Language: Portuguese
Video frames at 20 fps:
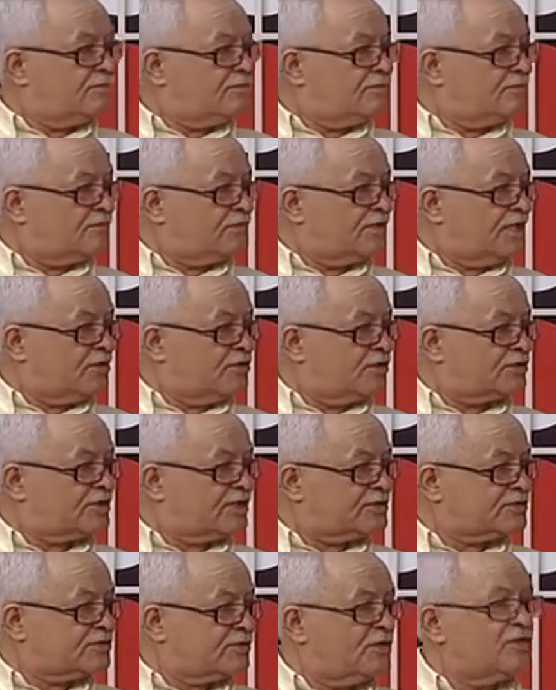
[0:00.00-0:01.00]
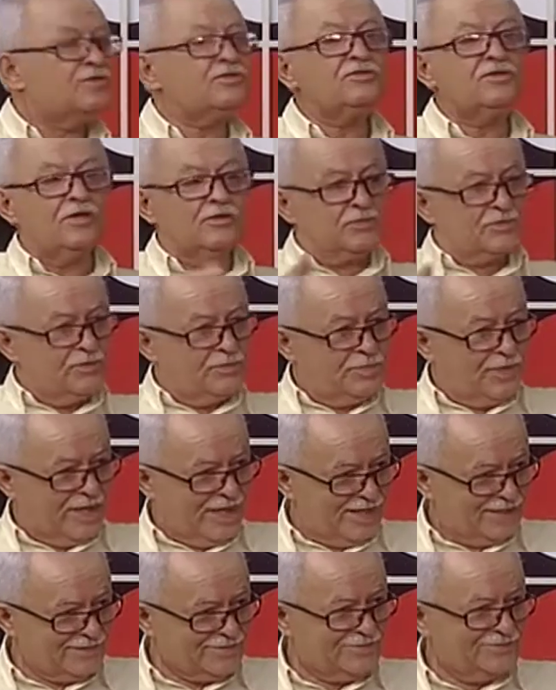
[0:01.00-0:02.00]
o da João Gilberto. João
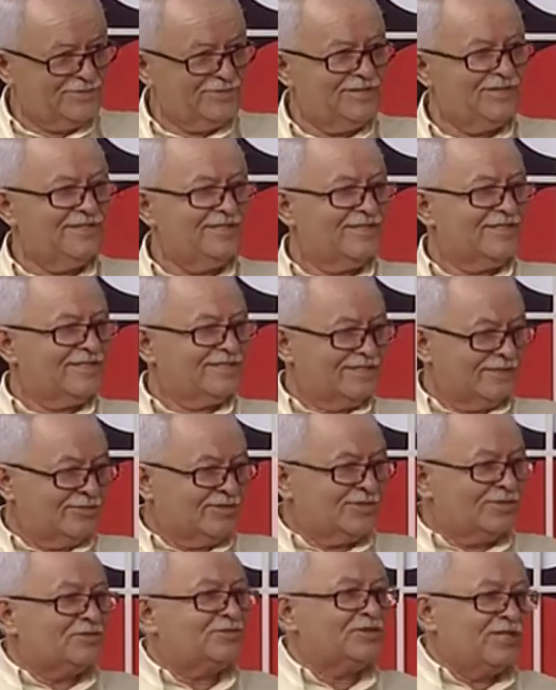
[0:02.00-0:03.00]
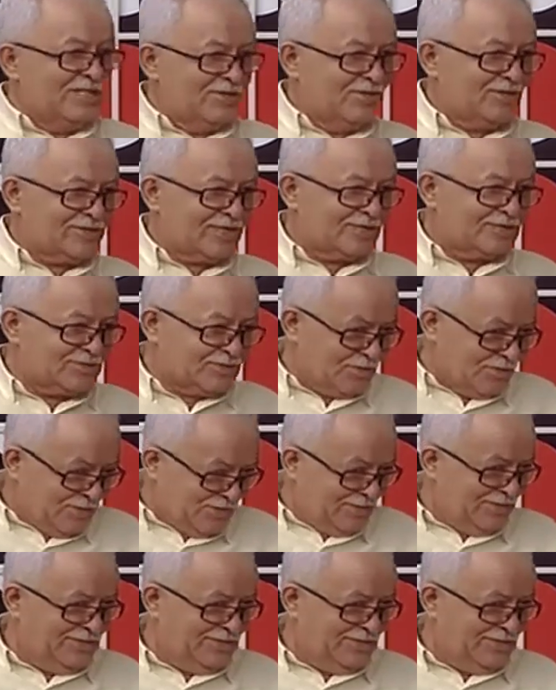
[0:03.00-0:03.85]
Gilberto. João Gilberto. Eu digo o da notação.